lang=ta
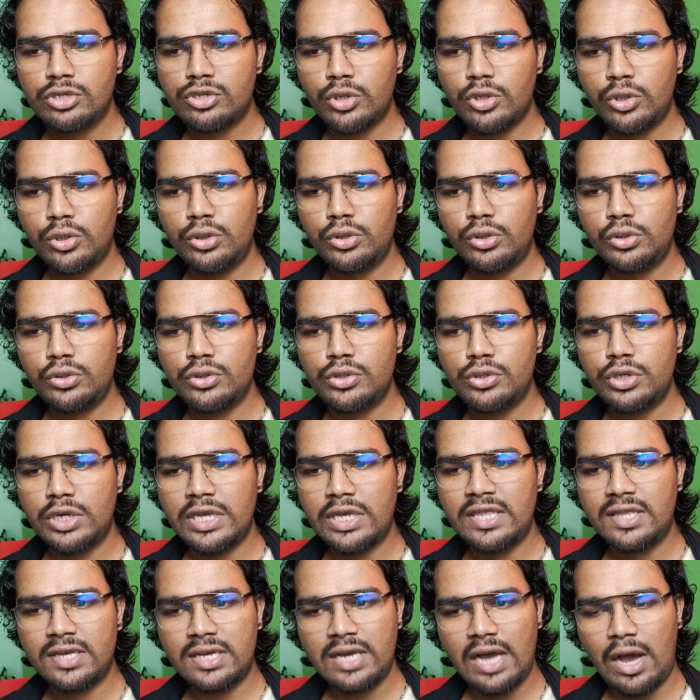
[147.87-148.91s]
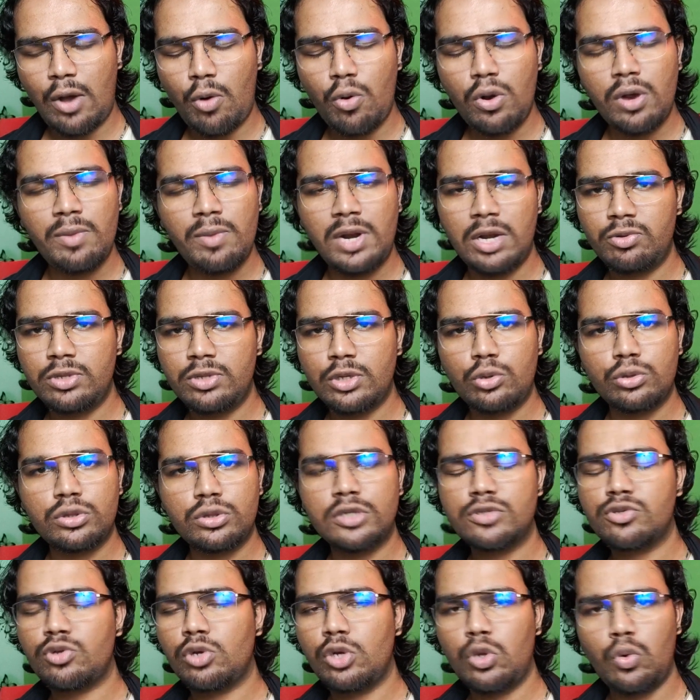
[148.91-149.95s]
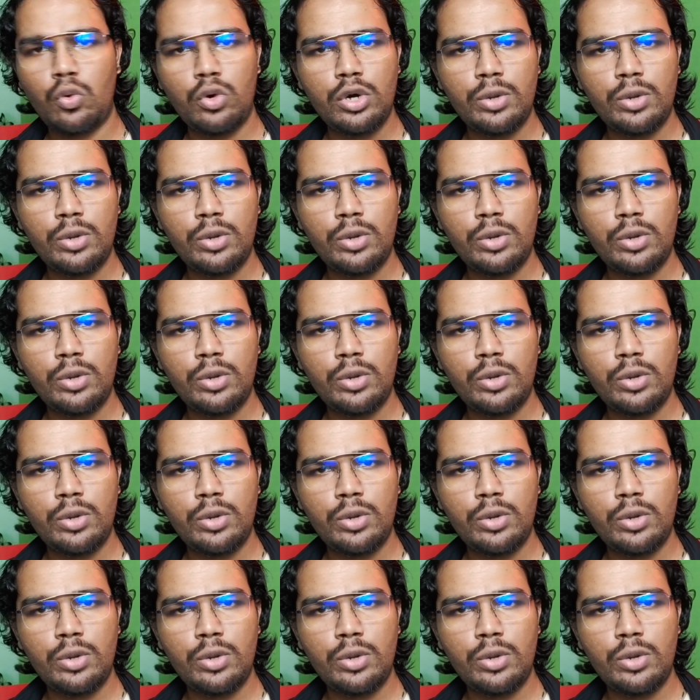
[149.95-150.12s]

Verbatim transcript: ஸோ இதுக்கு அவங்க மேலே வந்து குத்தம் சொல்லியும்